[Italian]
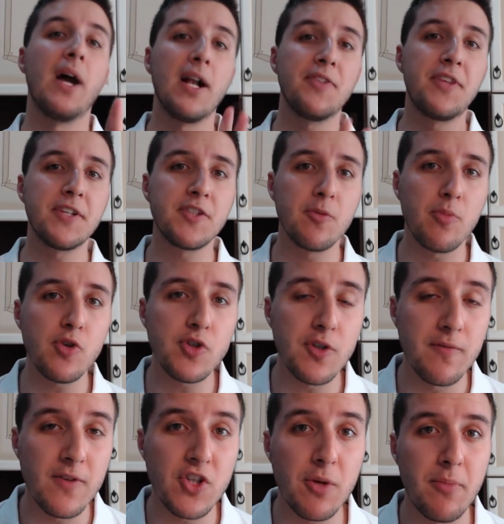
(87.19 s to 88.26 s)
Al terzo
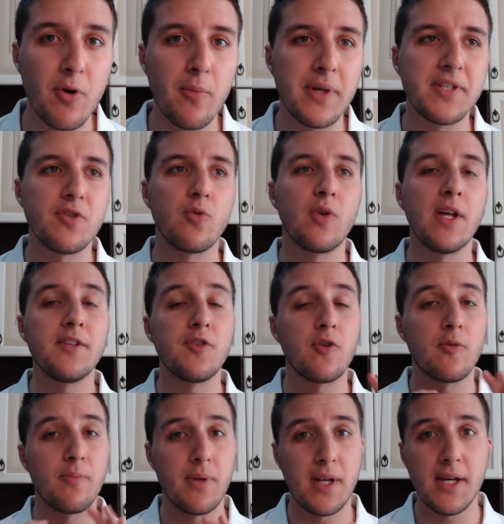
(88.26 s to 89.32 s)
posto invece abbiamo messo una
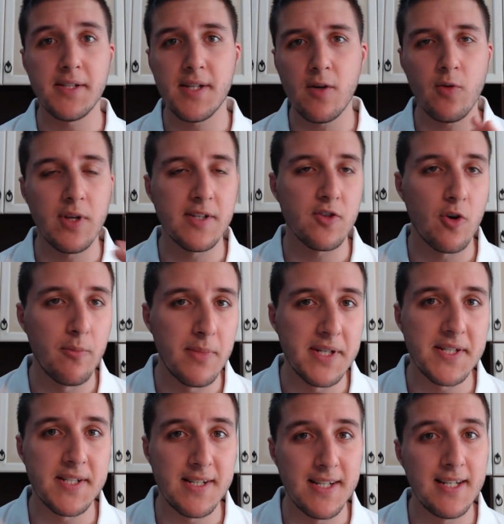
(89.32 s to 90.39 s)
sorpresa, una
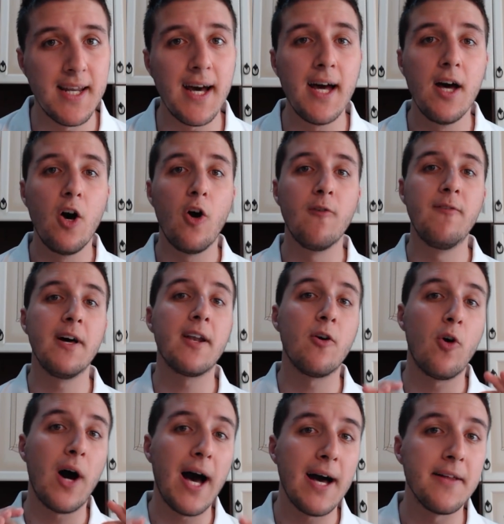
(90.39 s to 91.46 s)
scommessina,
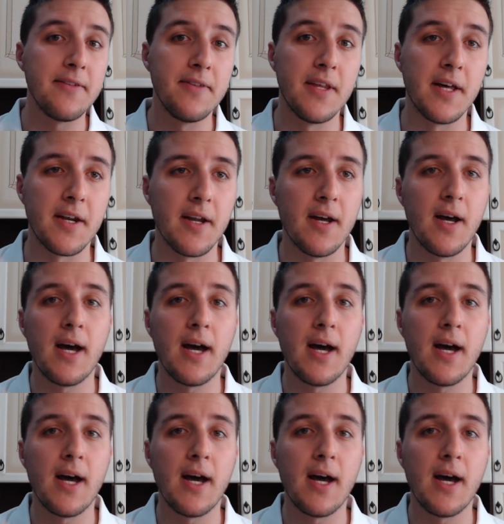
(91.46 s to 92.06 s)
ovvero Under,